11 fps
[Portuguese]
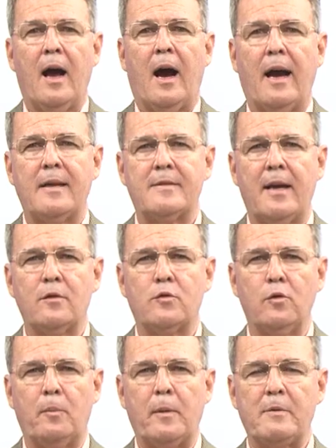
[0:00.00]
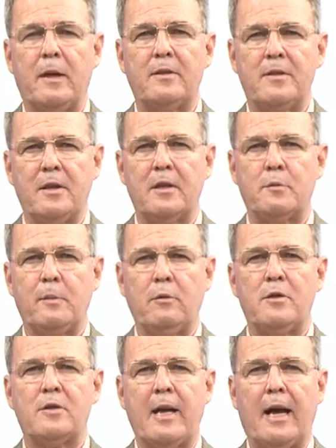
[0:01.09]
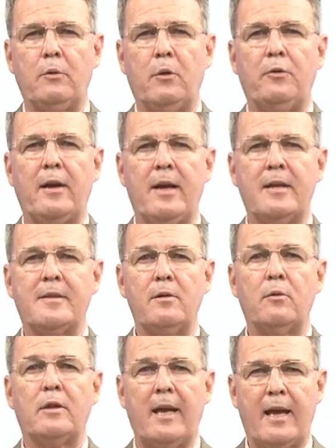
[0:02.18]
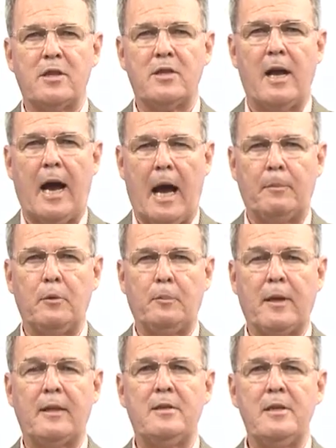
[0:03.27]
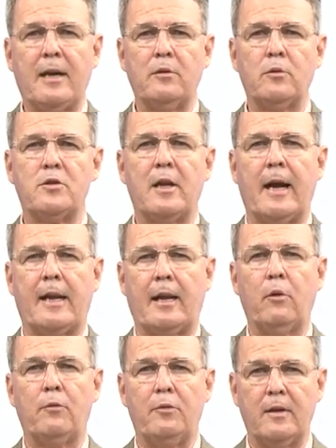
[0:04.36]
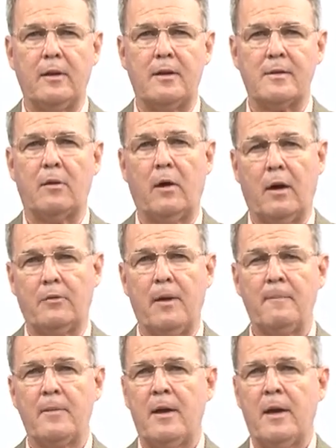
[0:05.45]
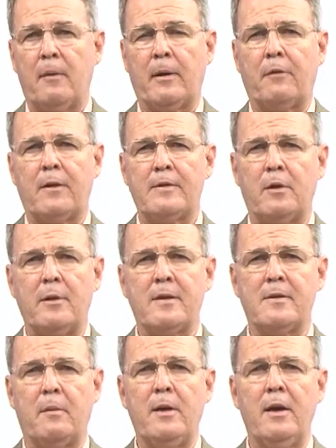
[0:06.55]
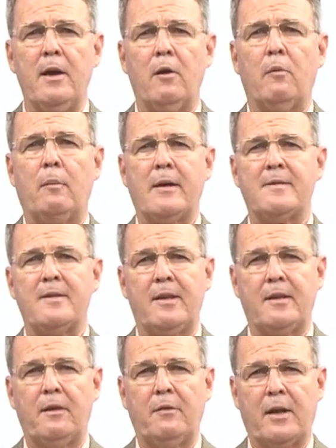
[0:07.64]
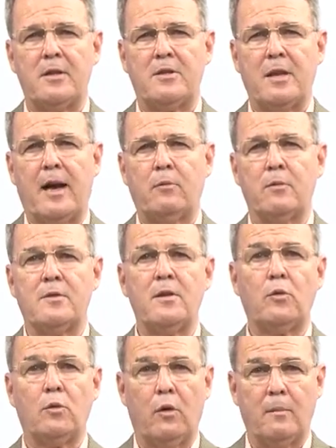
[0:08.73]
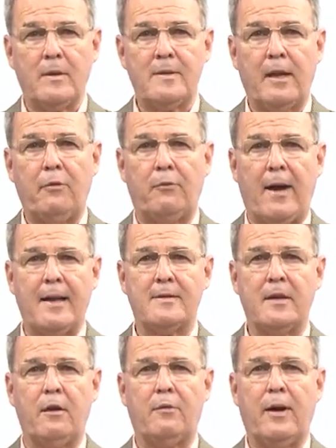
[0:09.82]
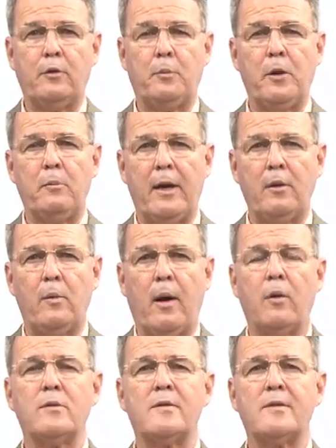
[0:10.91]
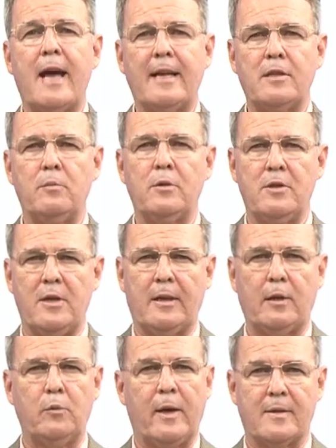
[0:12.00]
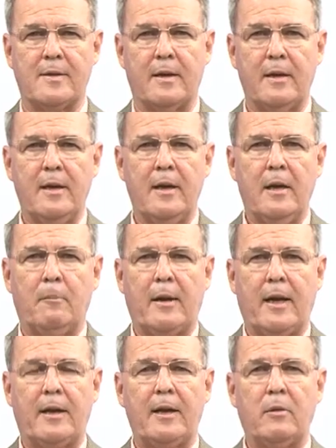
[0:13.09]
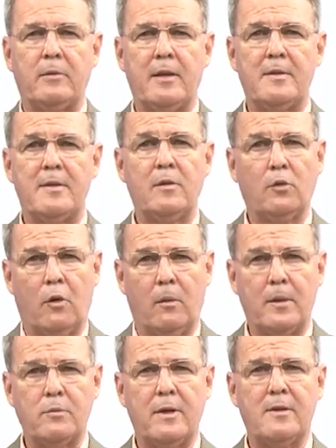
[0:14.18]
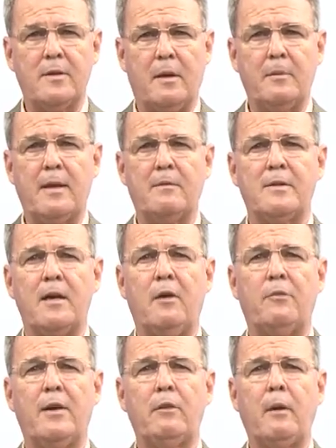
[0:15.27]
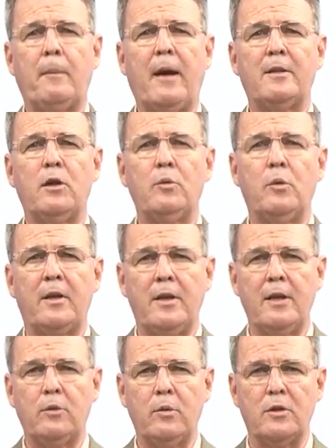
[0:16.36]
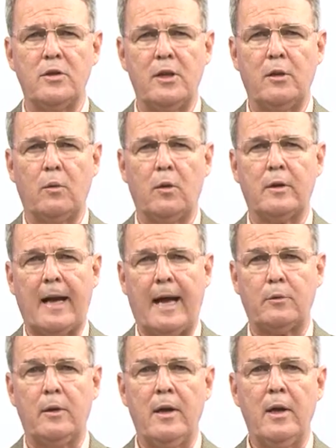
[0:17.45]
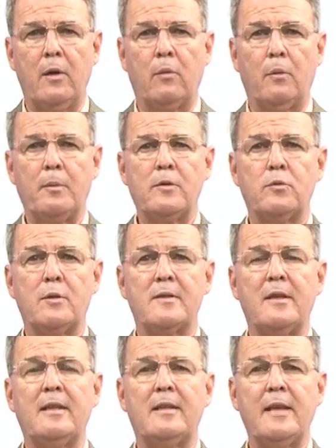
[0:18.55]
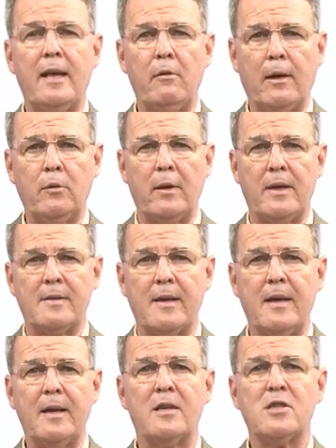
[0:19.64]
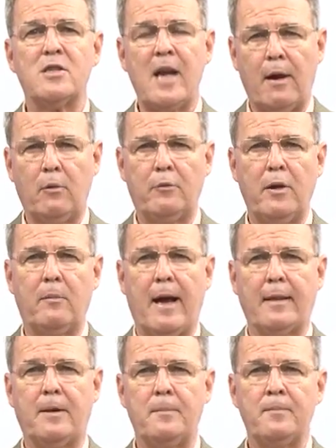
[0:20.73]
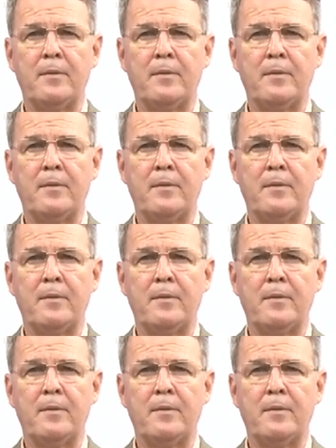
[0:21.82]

As seis UPAs mantidas pelo Estado oferecem o teste rápido para diagnosticar a Covid-19. Para fazer o exame, o paciente deverá estar com sintomas e na fase que vai do primeiro ao sétimo dia da doença. Para quem não tem sintomas, o exame deve ser feito a partir do quinto dia de contato com pessoas que tenham a doença já confirmada.